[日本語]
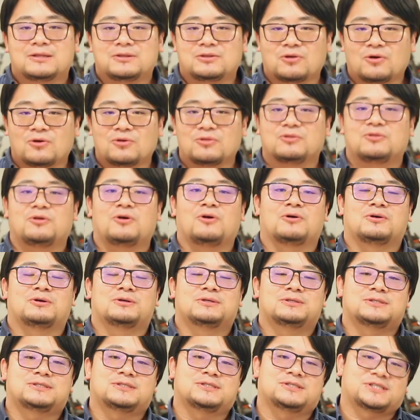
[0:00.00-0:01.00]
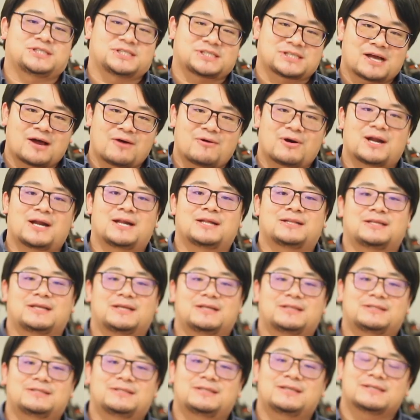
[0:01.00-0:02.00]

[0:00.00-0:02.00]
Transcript: どんどん培われていっ